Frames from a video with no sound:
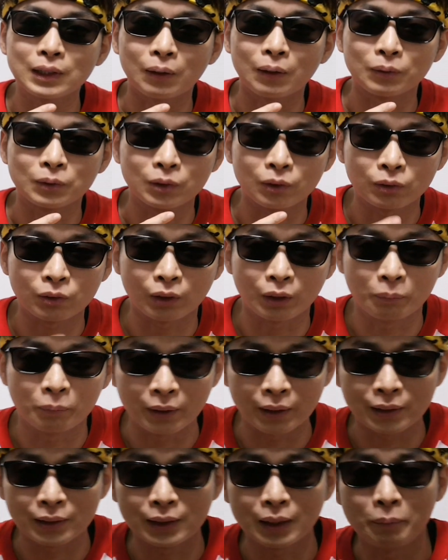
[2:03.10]
さんをちょっとで
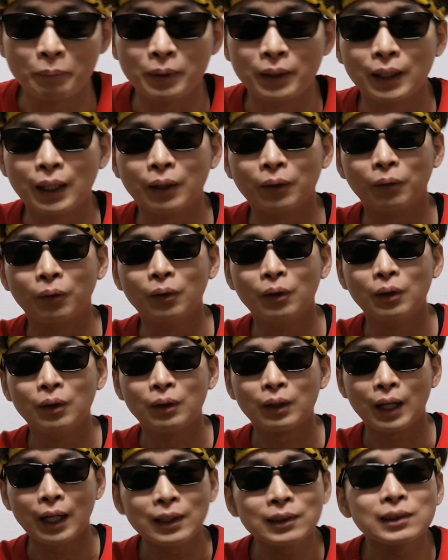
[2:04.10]
も出すために、あの、
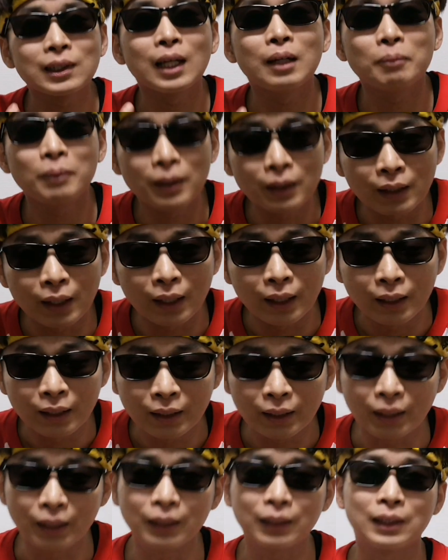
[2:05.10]
関西弁で、
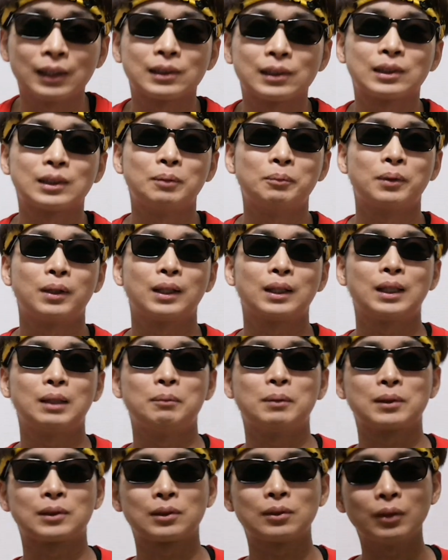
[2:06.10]
えー、行かしてもらって
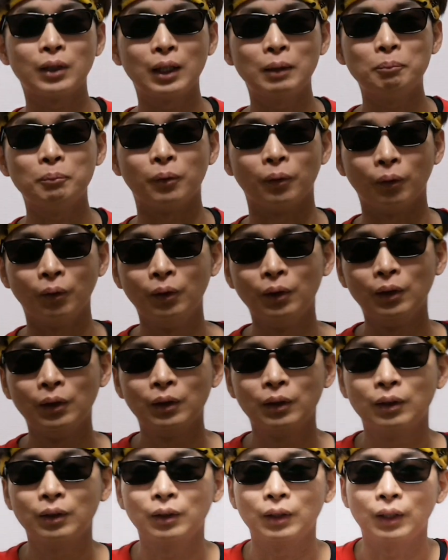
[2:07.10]
ます。その辺も、
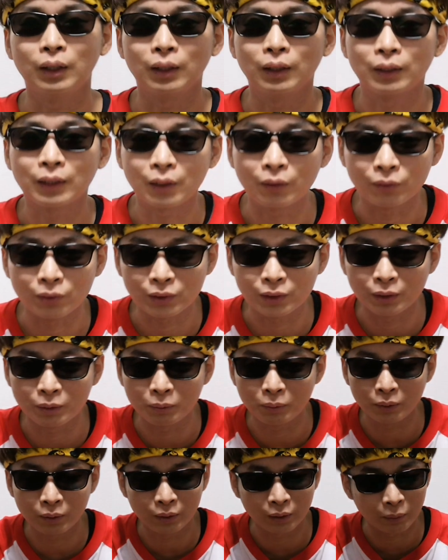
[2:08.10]
えー、楽し
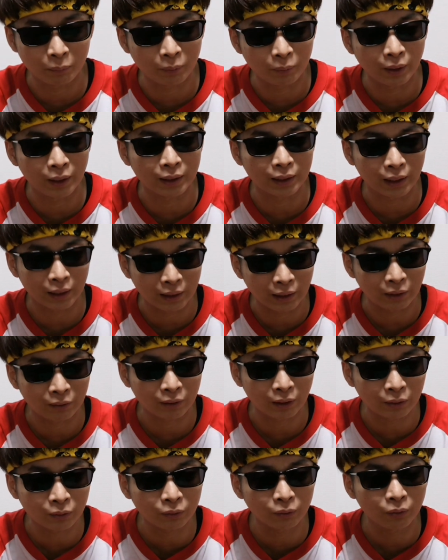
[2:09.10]
んでもらえたらな
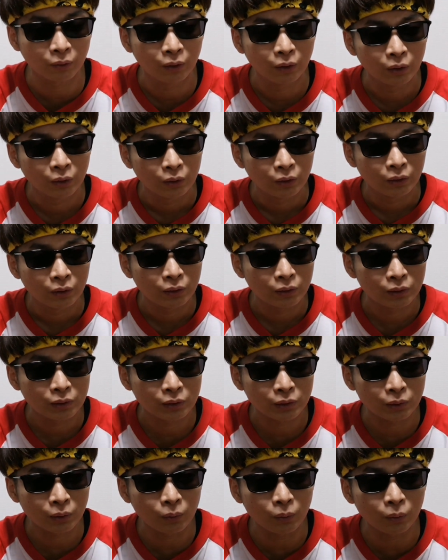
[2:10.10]
と。あと、
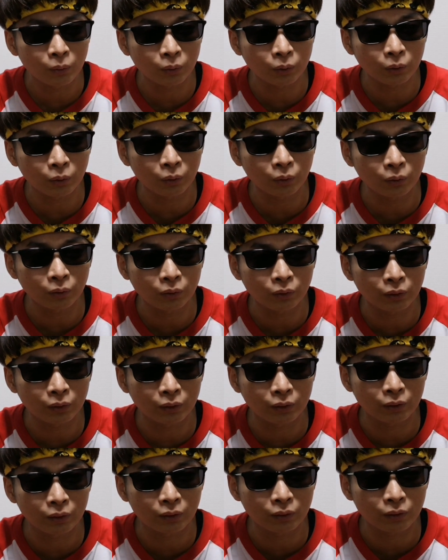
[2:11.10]
相当っ
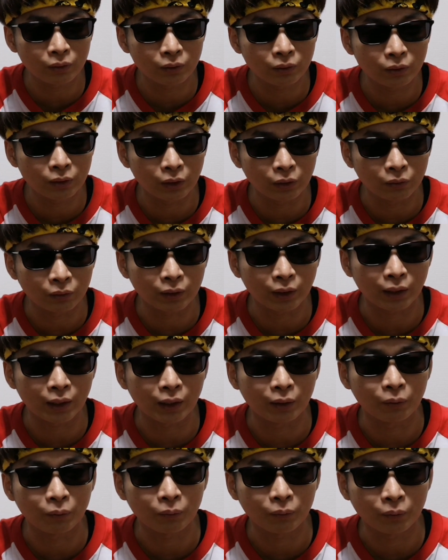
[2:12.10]
ていう
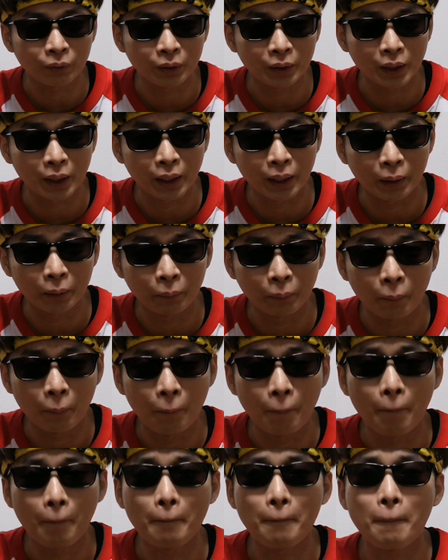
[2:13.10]
キャラの声が、あ
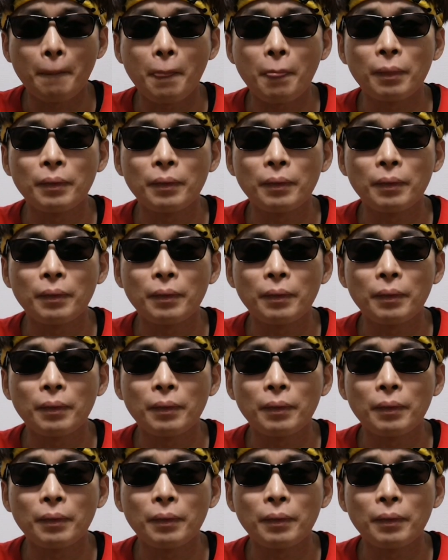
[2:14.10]
の、